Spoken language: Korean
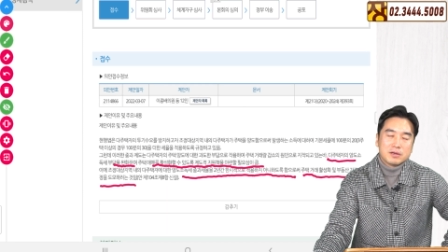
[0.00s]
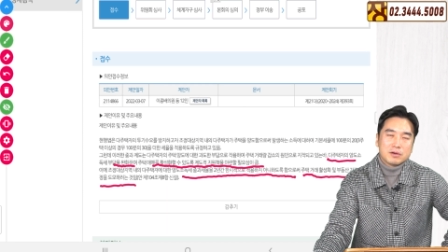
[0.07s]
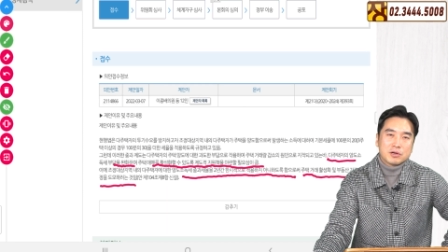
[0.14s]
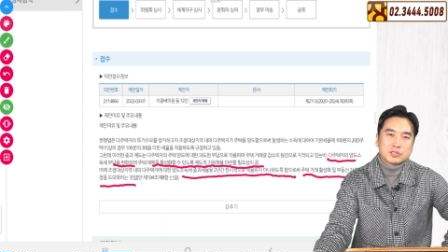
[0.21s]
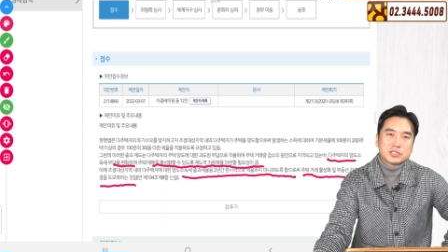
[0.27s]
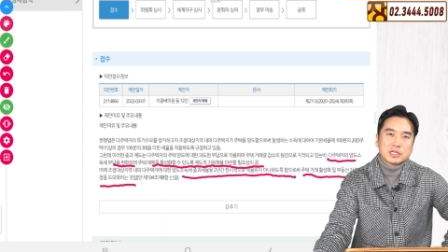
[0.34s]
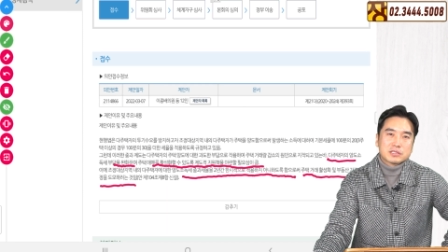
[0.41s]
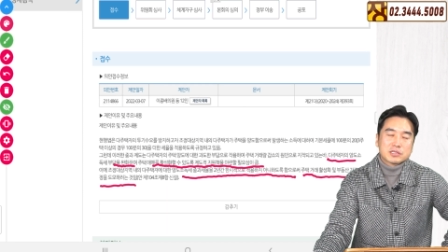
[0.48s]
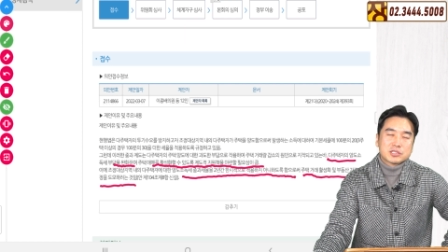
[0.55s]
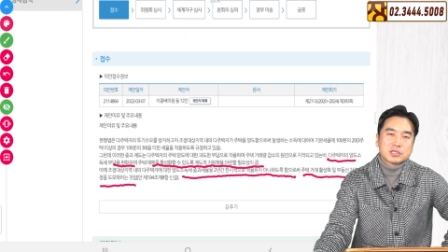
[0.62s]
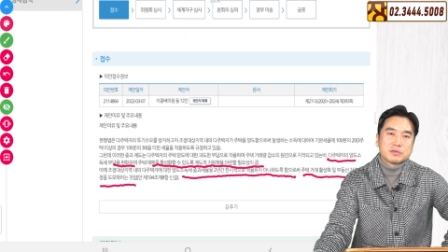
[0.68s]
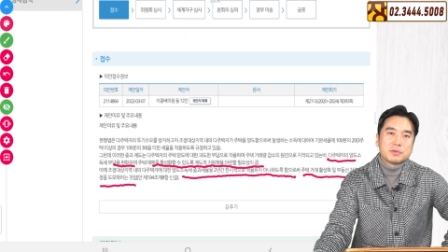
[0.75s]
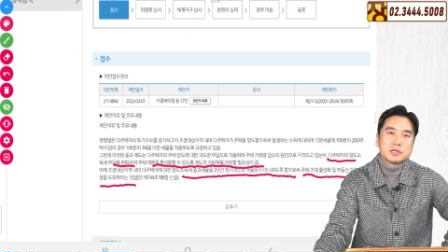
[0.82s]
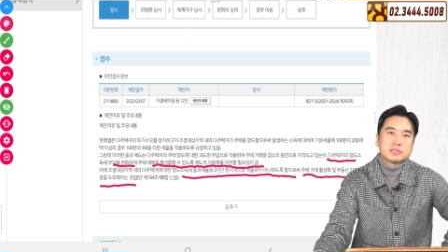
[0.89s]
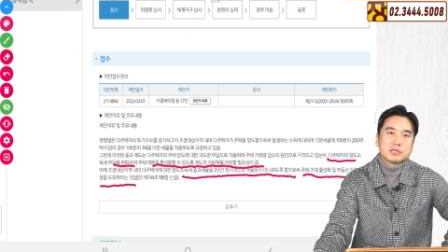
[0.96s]
어찌됐든
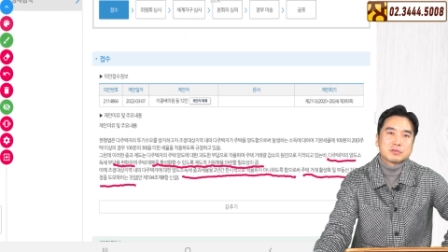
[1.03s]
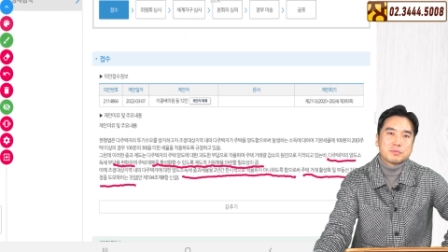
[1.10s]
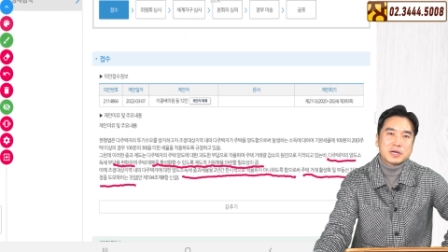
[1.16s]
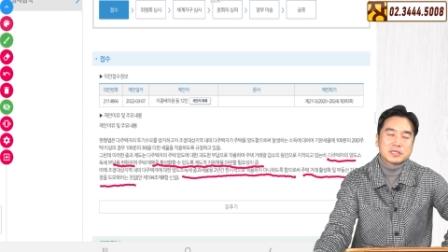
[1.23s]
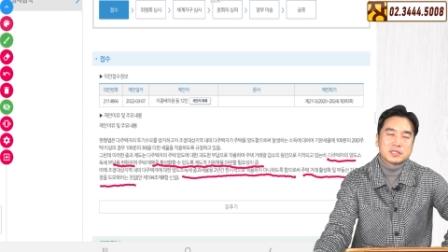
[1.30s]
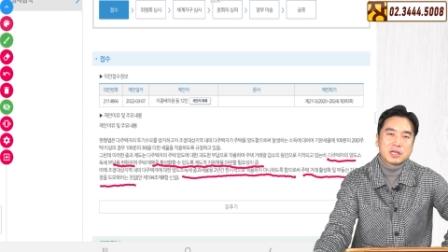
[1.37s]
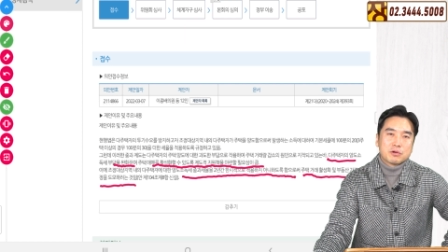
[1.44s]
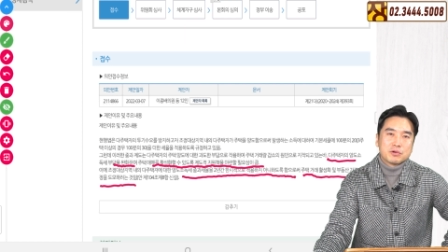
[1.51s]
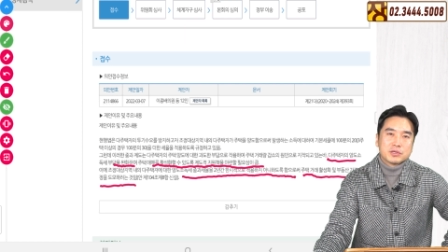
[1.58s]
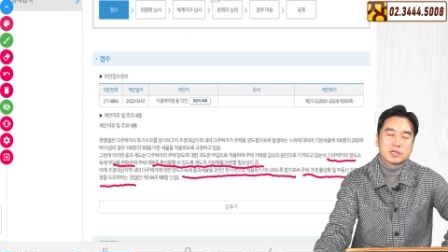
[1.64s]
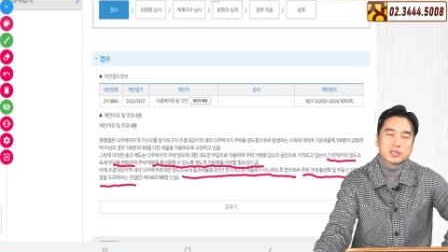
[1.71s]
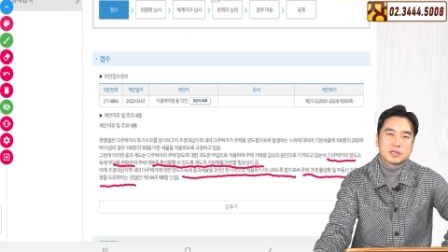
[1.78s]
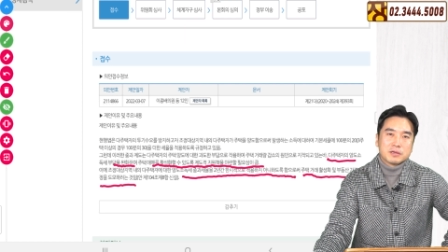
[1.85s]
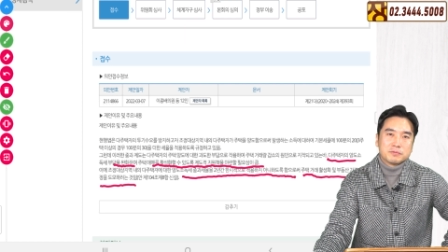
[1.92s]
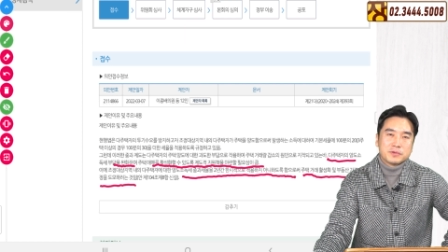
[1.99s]
지금 현재도 많이 내고
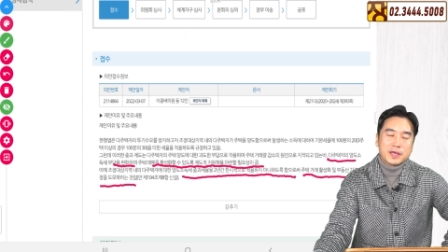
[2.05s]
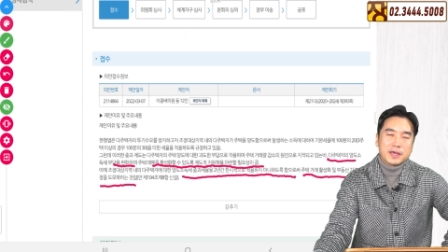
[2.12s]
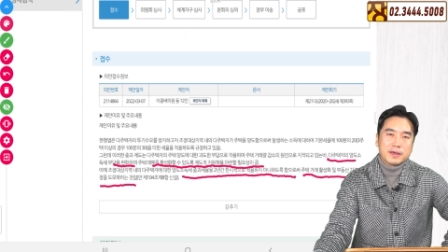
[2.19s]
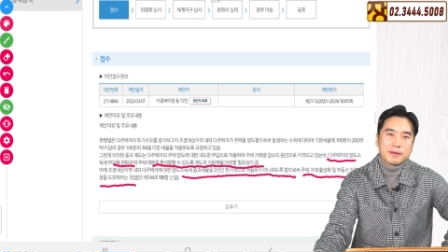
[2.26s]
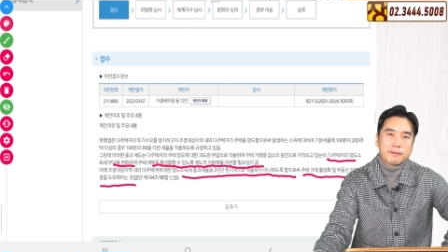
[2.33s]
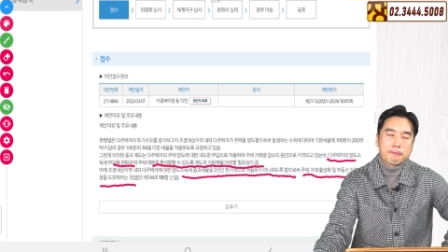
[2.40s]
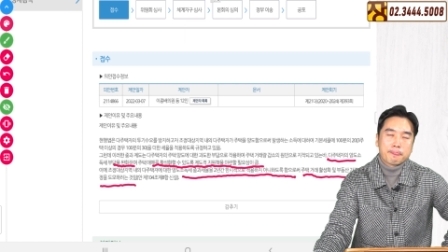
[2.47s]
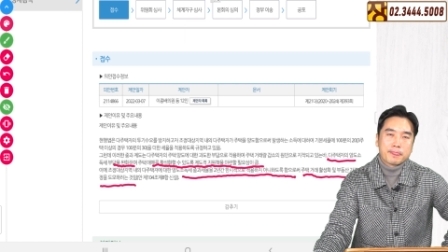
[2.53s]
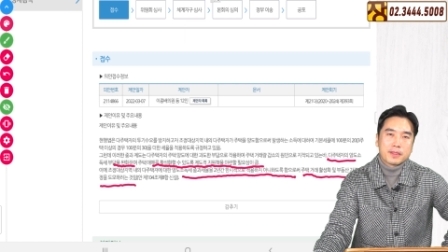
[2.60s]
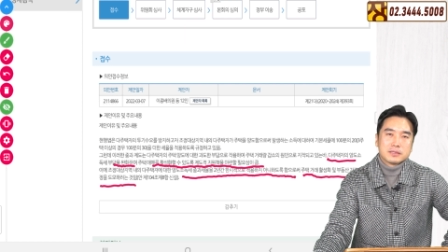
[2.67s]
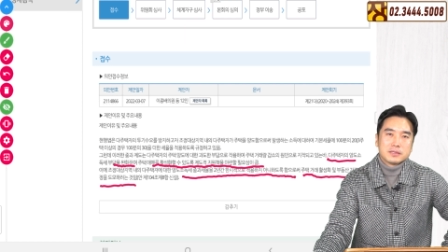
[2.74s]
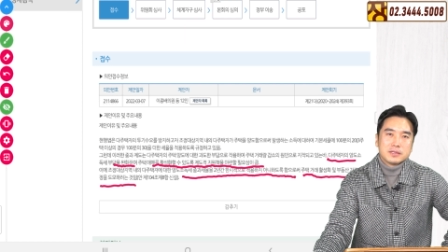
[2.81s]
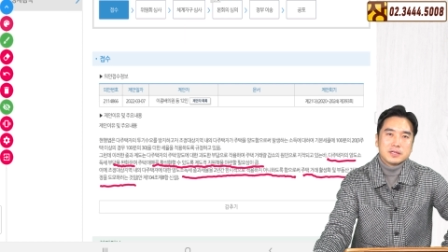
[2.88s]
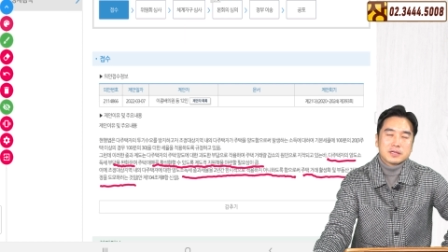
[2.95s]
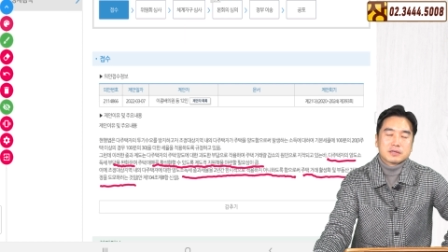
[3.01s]
있기 때문에
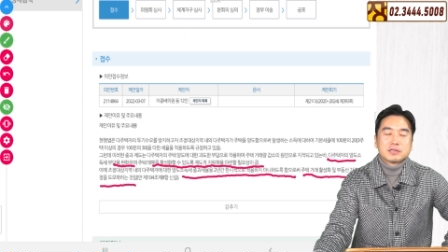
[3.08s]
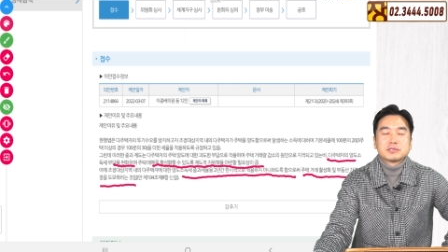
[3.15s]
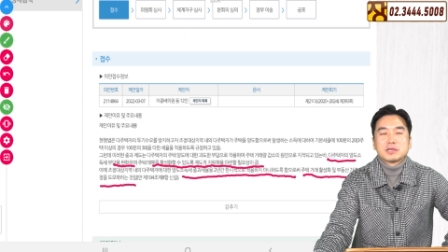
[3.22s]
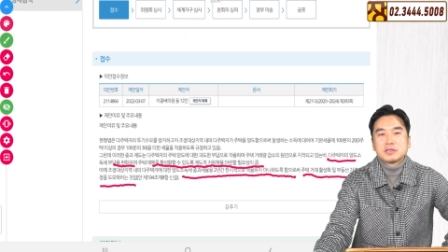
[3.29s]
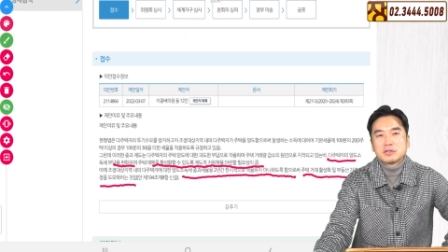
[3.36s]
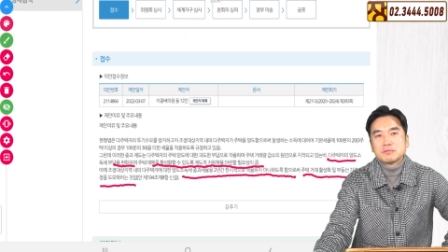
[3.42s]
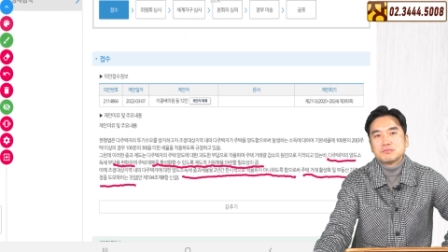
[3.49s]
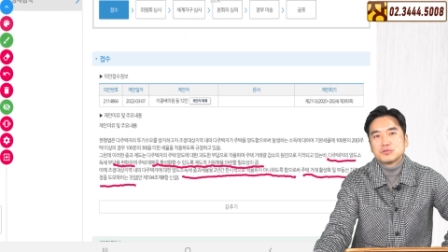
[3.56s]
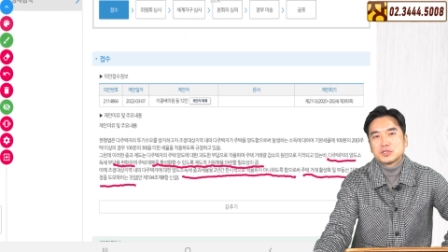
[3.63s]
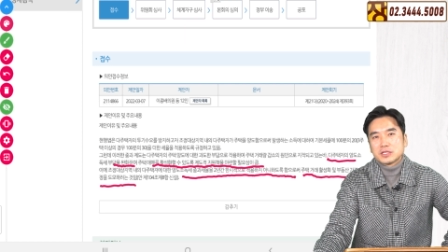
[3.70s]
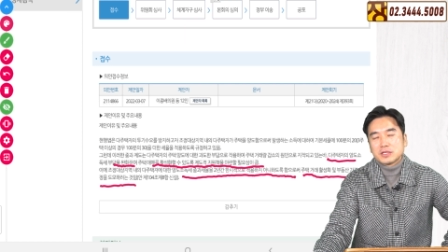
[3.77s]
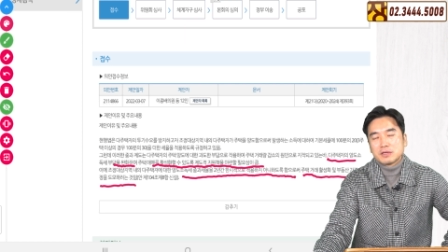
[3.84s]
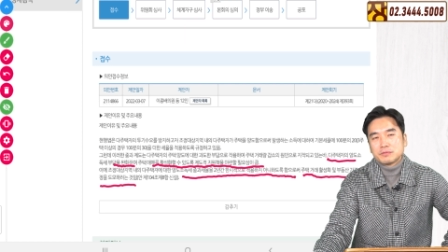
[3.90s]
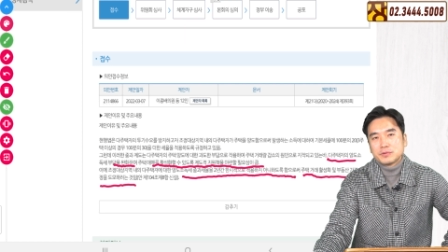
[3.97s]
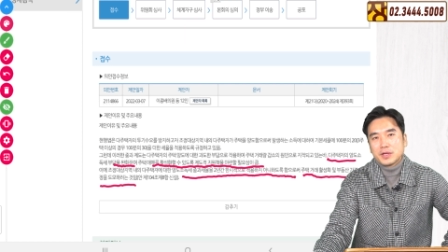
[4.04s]
그래서 이런 문제
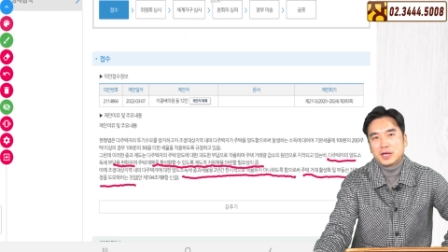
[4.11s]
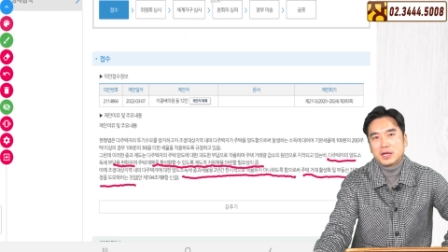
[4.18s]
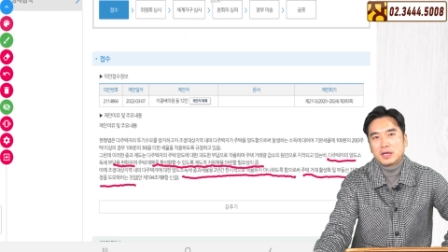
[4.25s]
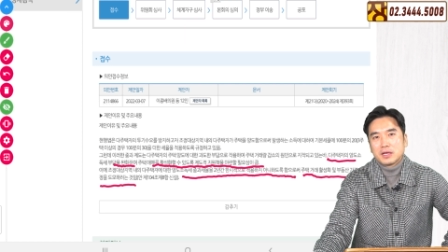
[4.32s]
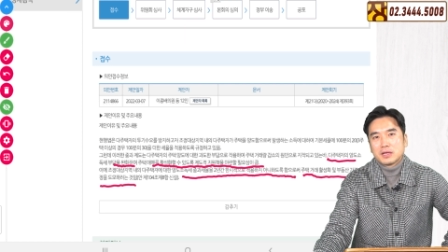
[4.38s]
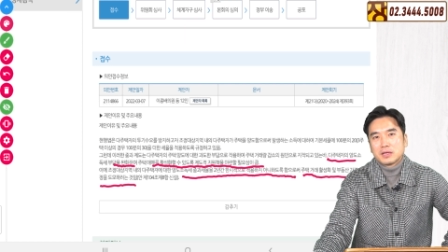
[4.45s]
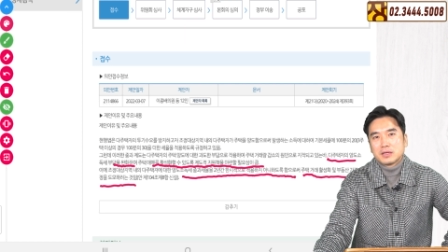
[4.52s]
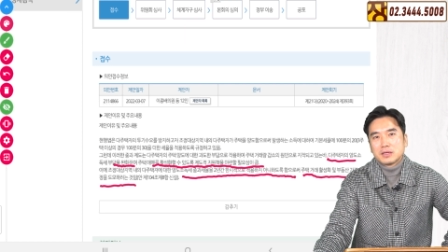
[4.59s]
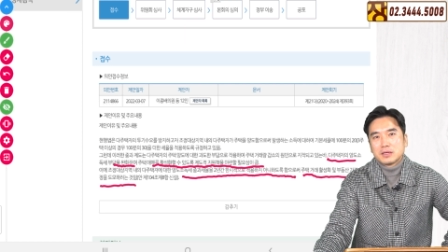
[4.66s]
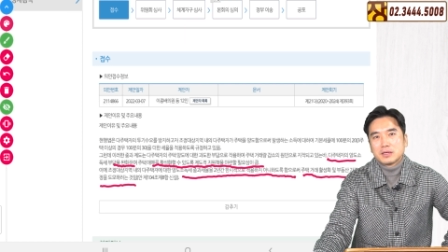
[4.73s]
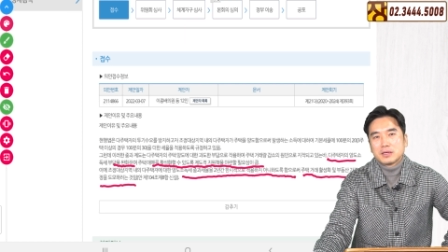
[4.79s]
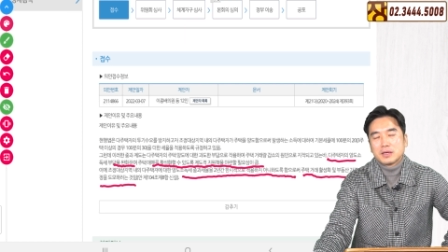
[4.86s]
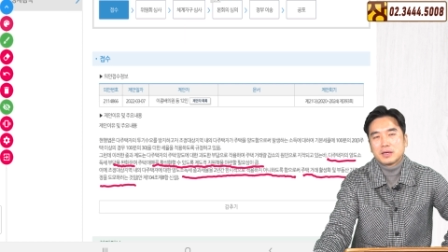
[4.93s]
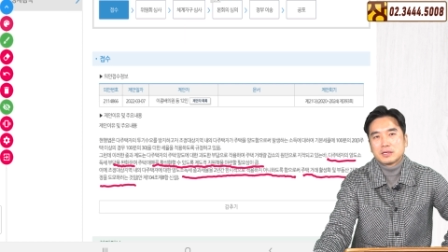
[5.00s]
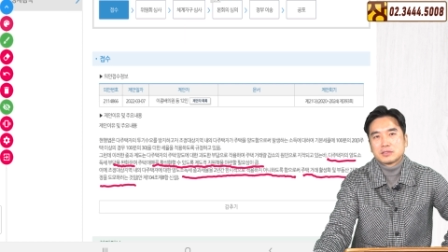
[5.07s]
때문에
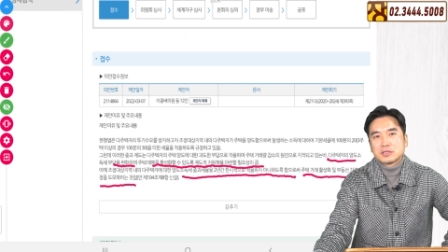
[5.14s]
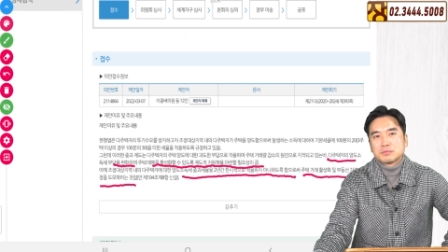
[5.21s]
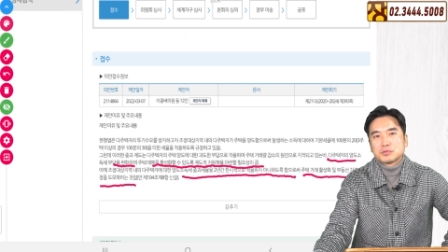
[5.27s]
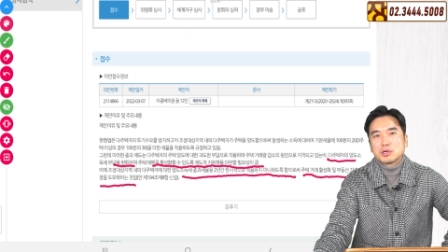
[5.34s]
예, 지금